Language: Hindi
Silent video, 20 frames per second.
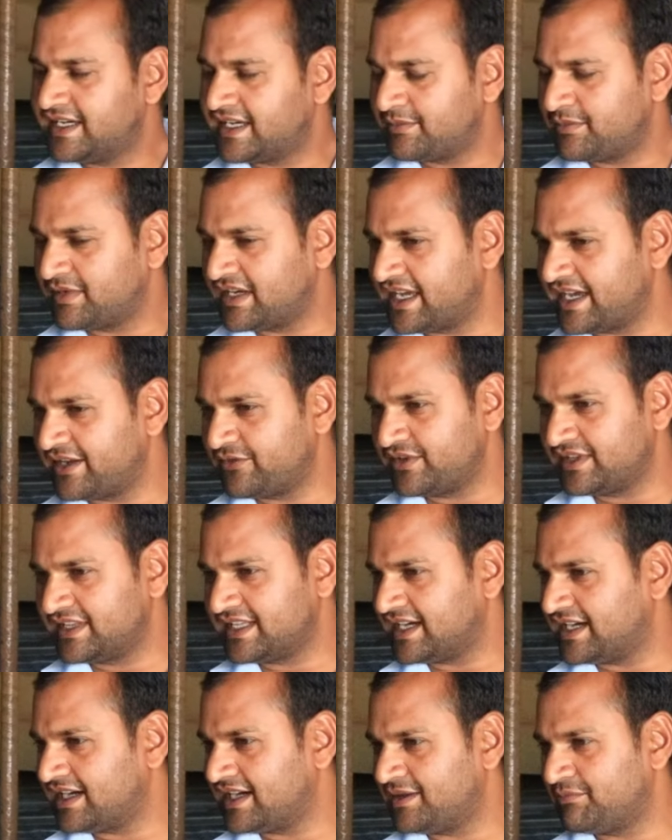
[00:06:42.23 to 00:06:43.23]
हर्बल
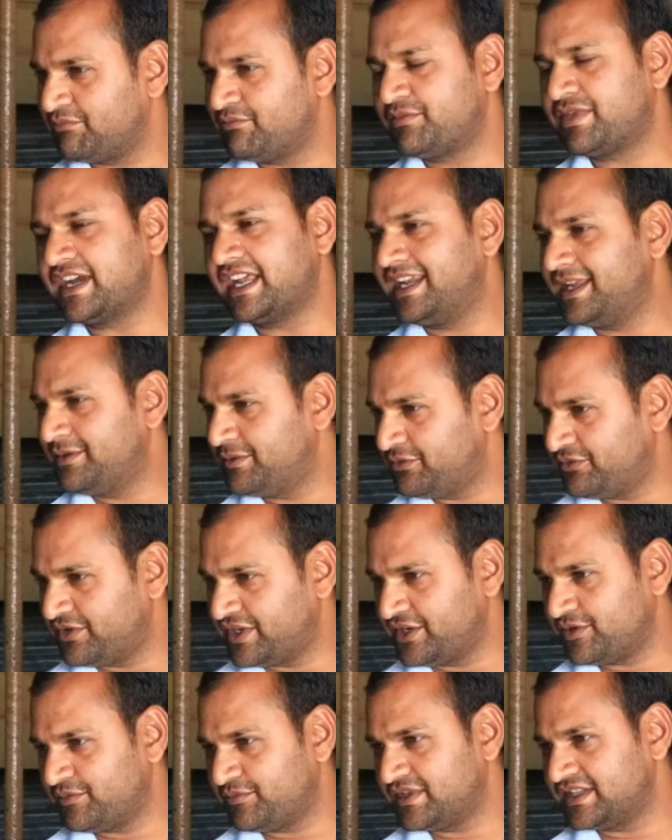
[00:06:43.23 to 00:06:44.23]
आयुर्वेदा पहले भी
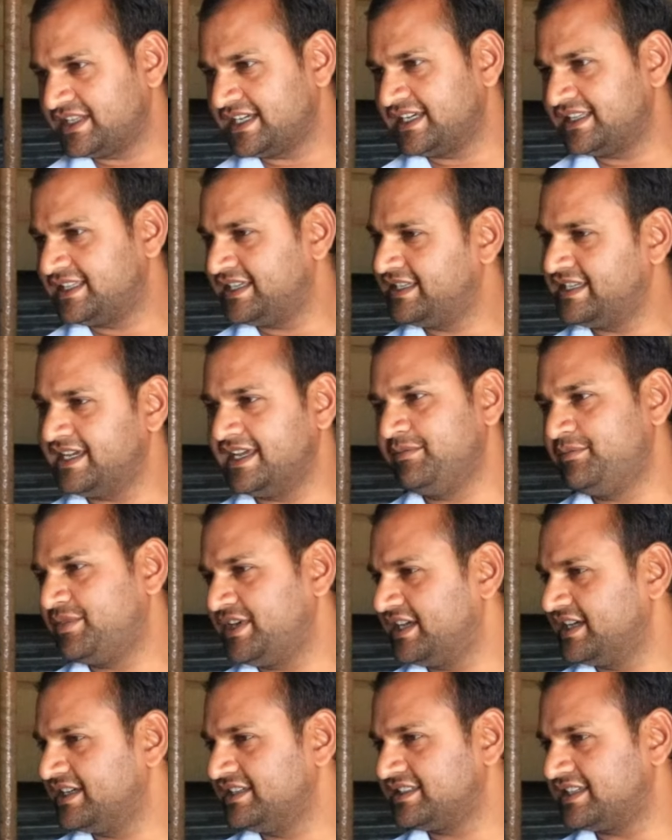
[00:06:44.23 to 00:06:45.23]
वीडियो में हम्म। बताए थे यहीं
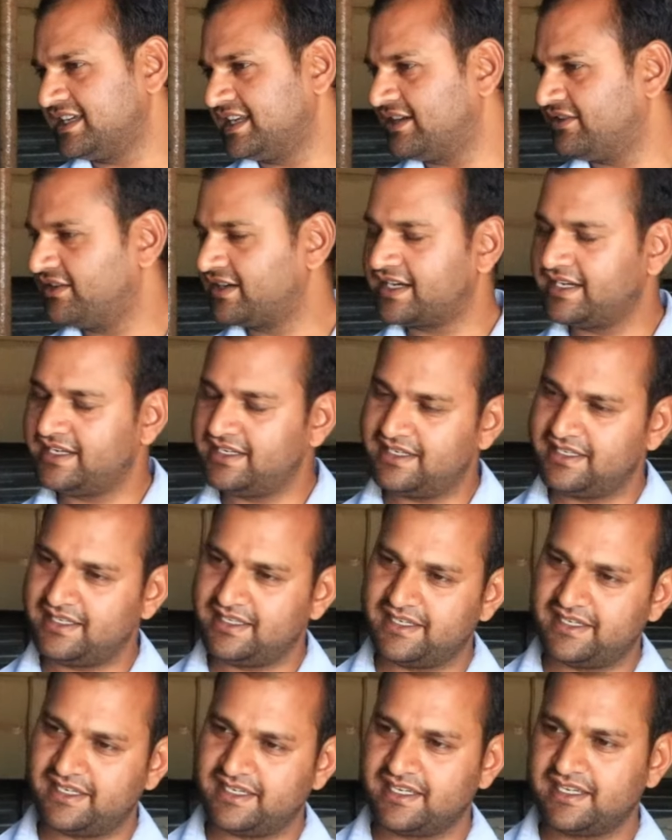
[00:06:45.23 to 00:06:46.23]
पे है इसके अलावा कहीं
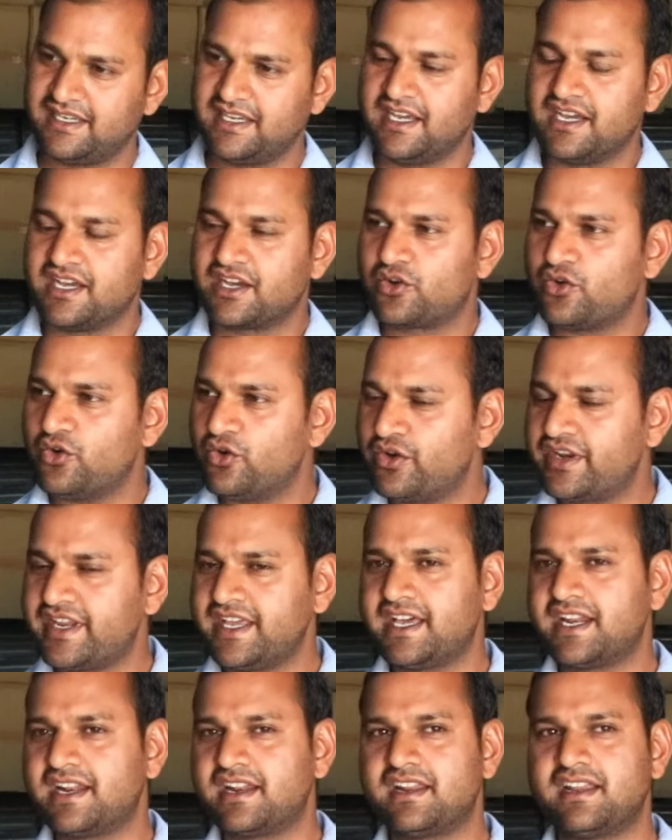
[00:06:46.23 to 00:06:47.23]
नहीं है, है।
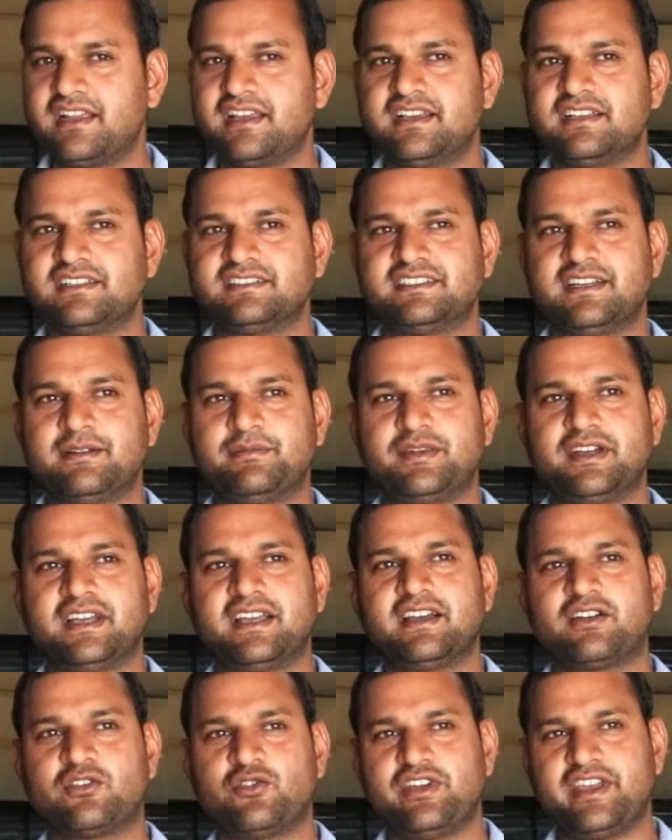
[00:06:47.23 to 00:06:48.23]
कोरियर जब
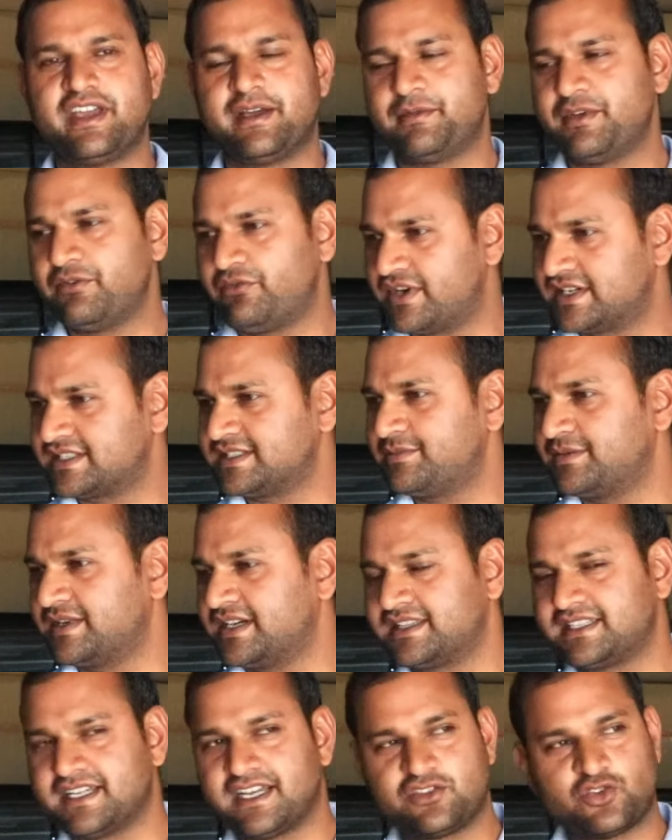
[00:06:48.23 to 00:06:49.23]
कोई हमें व्हाट्सअप
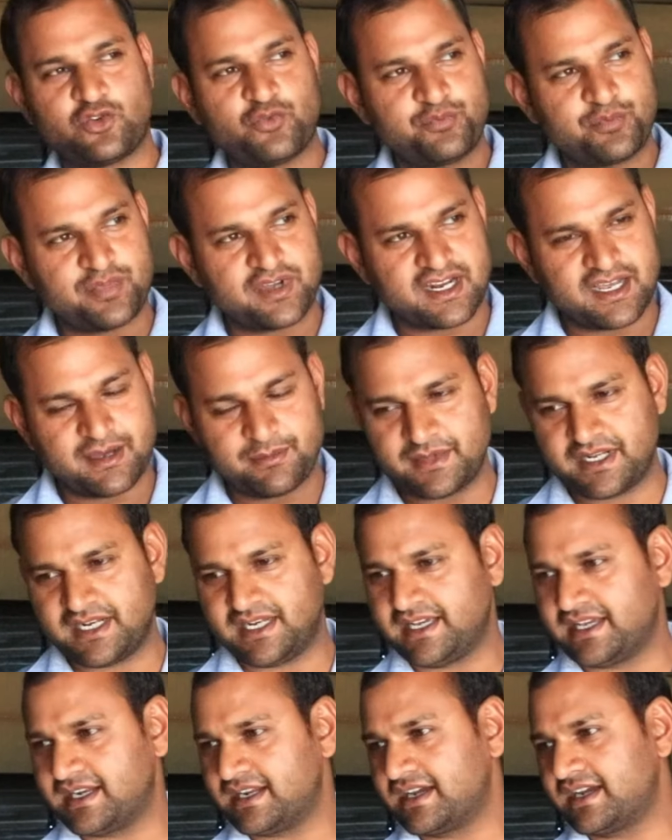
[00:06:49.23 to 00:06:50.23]
करता है तो ऊपर हमने
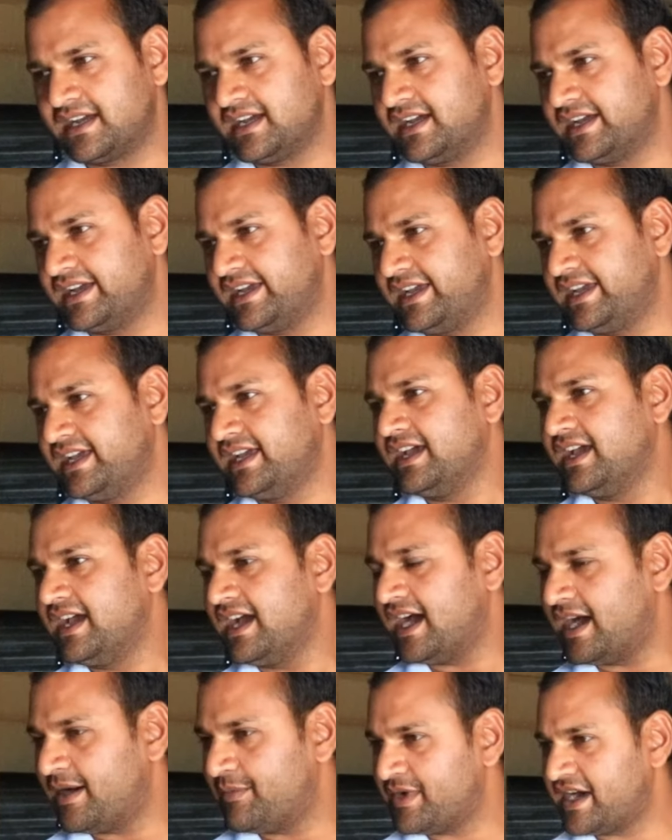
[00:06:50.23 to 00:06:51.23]
लिख रखा है
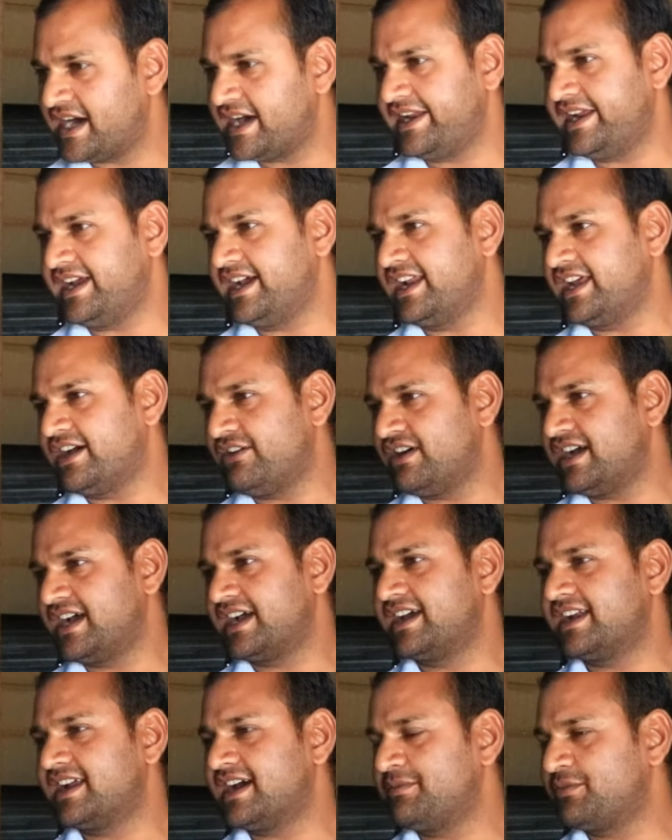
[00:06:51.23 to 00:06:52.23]
हमारे अलावा
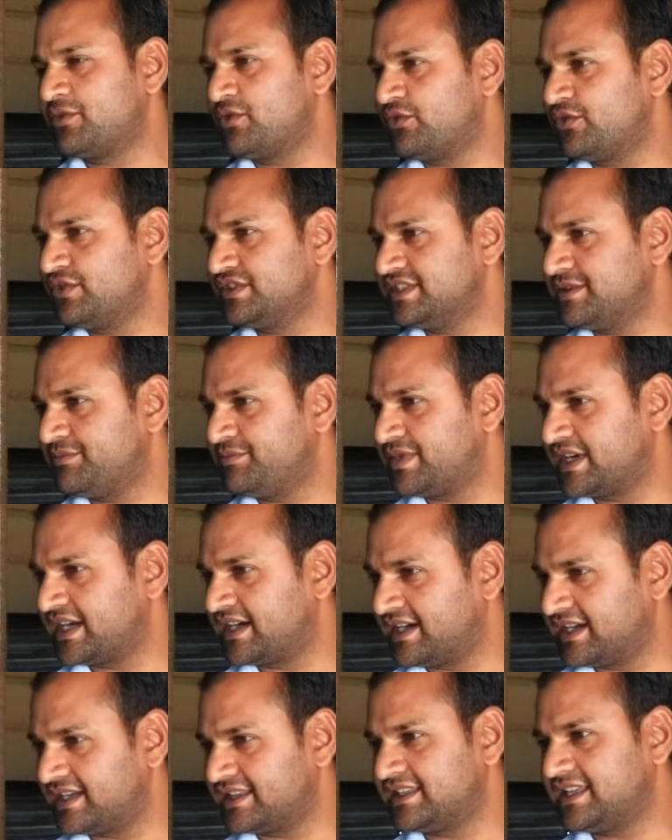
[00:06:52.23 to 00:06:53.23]
अगर आपको कोई संपर्क
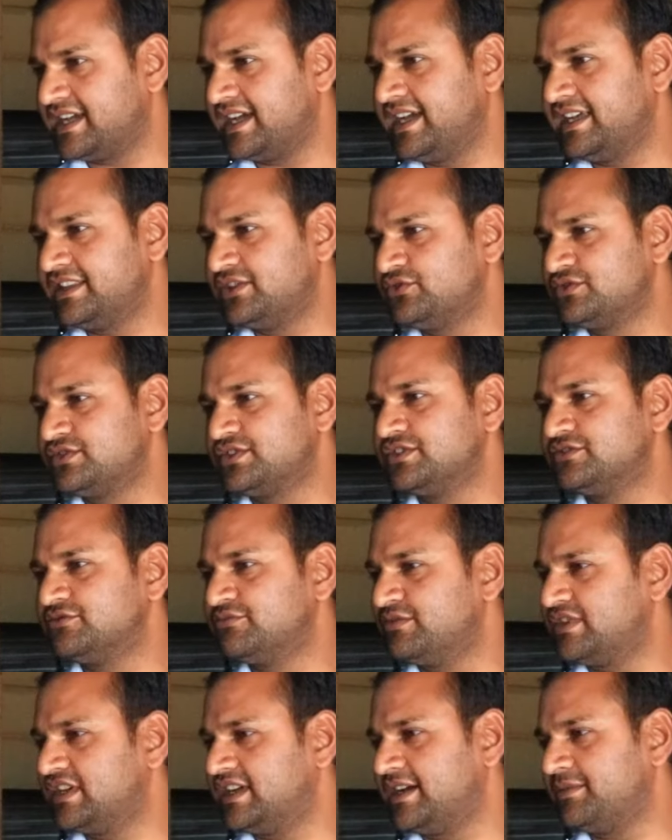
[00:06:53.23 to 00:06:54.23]
करता है तो उसकी
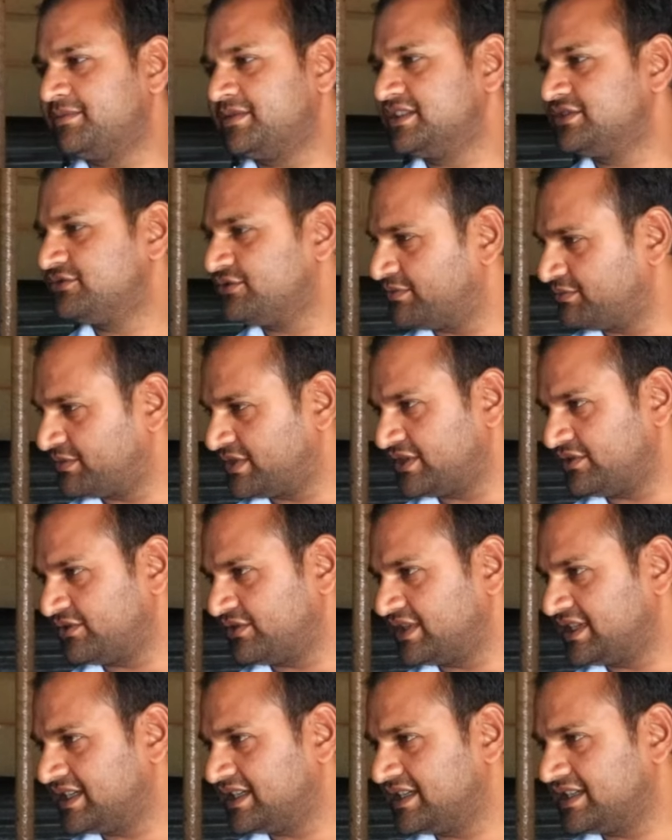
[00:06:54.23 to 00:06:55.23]
जिम्मेवारी आपकी स्वयं की
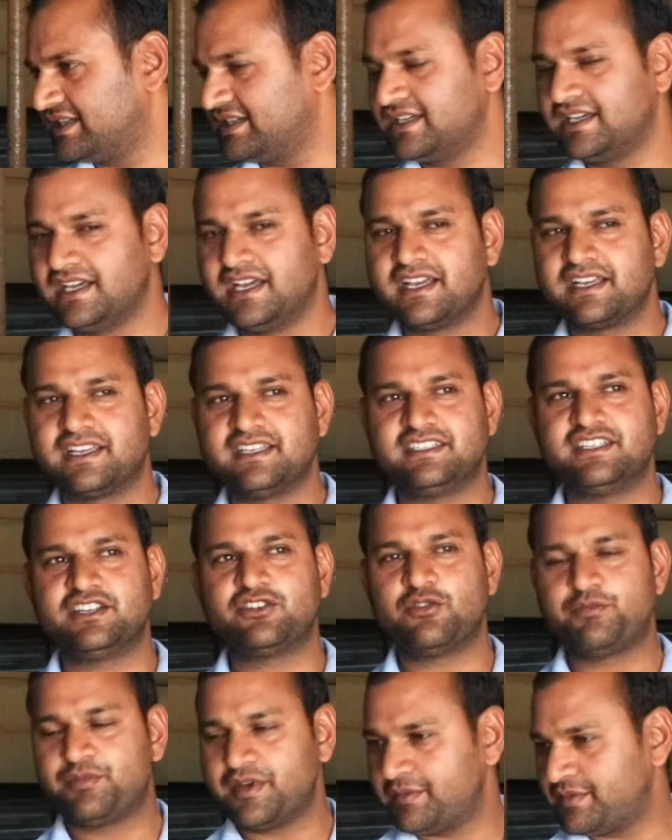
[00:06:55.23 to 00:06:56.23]
होगी हम्म। किसी
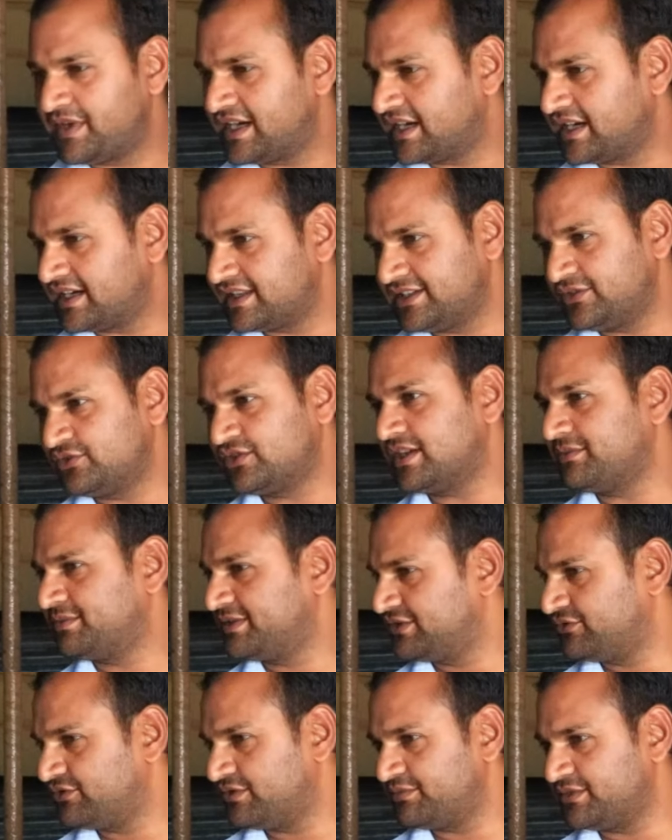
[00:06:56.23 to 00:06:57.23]
को पेमेंट करते हो तो
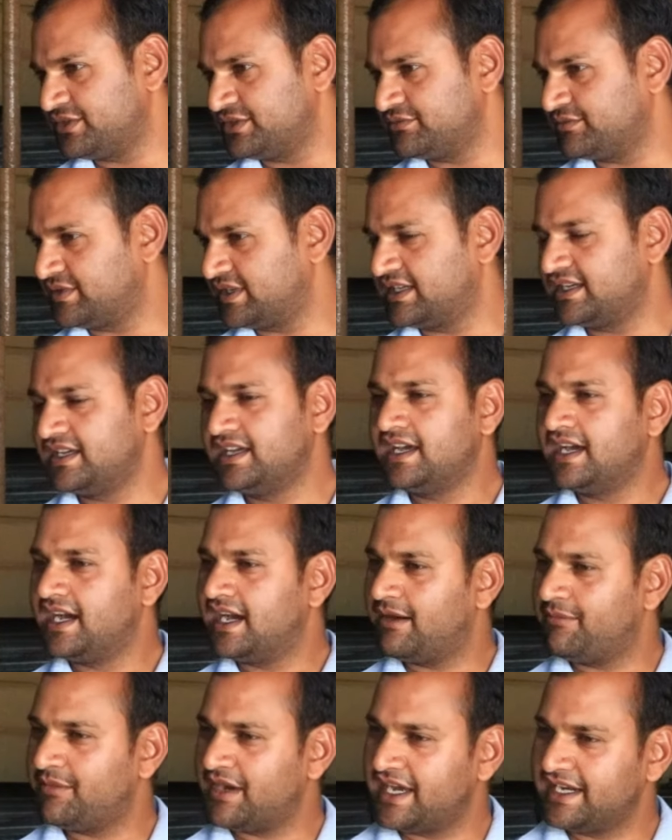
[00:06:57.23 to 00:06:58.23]
आपकी स्वयं की जिम्मेवारी हम्म।
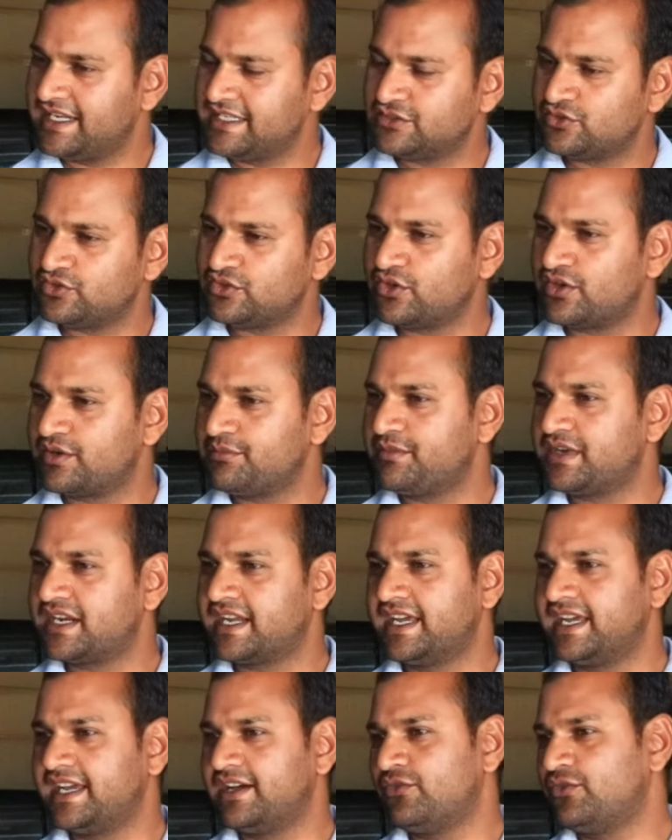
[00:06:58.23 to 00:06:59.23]
हमारे जो दो नंबर
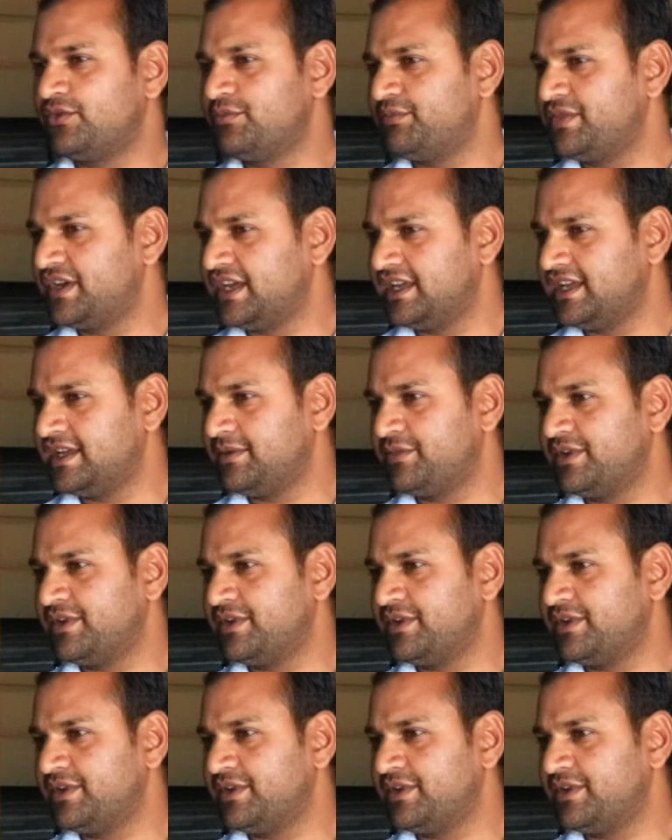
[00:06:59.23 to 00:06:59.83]
हैं उन पे ही